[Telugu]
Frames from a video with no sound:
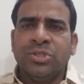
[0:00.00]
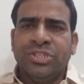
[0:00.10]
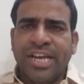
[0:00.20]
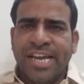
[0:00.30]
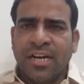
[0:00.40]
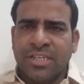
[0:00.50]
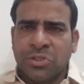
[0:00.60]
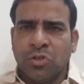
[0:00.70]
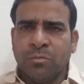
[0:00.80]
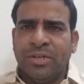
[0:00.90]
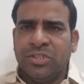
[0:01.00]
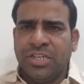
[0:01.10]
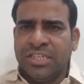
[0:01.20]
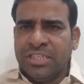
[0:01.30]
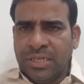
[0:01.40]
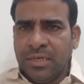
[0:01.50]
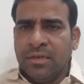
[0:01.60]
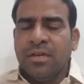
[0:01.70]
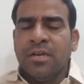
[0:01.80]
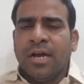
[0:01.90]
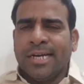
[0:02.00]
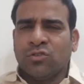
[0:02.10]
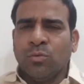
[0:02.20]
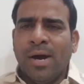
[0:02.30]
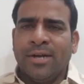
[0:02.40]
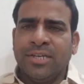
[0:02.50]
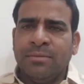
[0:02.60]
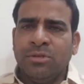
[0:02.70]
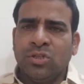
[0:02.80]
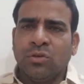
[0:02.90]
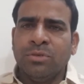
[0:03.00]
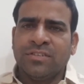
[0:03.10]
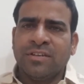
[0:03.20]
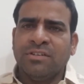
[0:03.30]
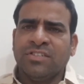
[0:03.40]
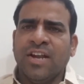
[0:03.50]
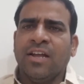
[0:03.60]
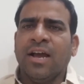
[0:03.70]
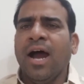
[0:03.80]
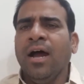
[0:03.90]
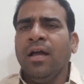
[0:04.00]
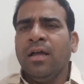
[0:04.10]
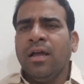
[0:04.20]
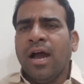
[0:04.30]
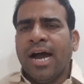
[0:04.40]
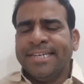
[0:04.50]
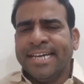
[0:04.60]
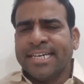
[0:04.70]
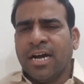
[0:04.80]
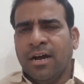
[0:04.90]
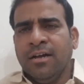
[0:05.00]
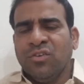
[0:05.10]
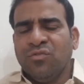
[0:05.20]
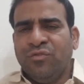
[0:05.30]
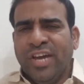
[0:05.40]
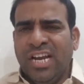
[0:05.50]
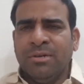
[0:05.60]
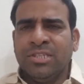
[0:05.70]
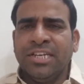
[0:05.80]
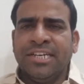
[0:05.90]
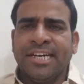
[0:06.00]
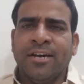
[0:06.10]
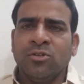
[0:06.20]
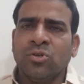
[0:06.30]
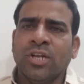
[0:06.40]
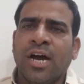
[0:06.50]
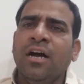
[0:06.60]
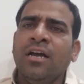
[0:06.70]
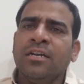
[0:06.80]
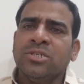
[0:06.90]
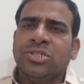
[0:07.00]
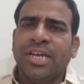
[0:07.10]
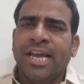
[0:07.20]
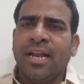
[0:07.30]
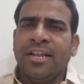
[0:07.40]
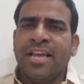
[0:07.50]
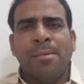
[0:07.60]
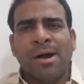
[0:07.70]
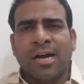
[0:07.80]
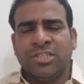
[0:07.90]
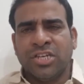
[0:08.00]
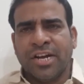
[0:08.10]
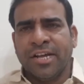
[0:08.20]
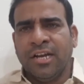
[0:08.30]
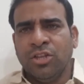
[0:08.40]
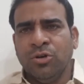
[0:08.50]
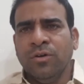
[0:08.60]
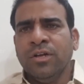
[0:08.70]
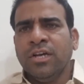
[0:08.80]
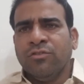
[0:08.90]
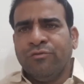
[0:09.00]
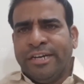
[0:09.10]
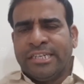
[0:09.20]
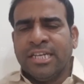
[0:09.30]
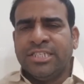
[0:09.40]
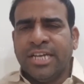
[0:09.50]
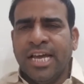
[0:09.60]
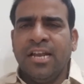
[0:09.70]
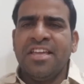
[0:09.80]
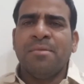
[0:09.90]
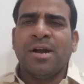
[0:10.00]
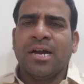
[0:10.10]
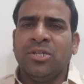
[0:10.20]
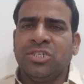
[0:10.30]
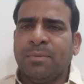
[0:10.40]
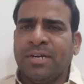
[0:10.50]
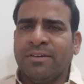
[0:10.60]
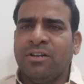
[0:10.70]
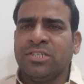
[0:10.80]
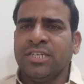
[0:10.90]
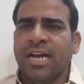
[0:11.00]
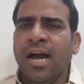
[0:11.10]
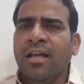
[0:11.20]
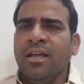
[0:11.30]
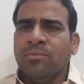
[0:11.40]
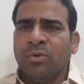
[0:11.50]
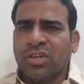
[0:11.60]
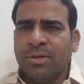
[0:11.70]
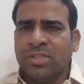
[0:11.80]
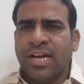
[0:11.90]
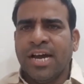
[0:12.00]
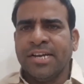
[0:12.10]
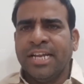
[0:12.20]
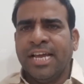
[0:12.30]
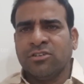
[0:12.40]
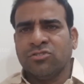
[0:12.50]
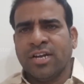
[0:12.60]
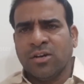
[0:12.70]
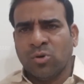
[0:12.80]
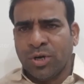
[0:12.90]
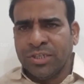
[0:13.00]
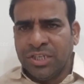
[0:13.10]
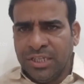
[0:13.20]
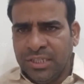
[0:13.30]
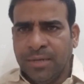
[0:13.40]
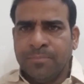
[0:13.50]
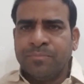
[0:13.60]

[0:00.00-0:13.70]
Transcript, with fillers: జేఎల్ రిక్రూట్మెంట్ జరిగింది అంటే సుమారు ఎనిమిది తొమ్మిది సంవత్సరాలుగా అనేక వేల మంది రిటైర్డ్ అవుతున్న జేఎల్ నియామకాలు జరగడం లేదు వెంటనే జేఎల్ నియామకాలు చేపట్టవలసిందిగా ముఖ్యమంత్రి గారిని ఈ లేఖ ద్వారా కోరడం జరిగింది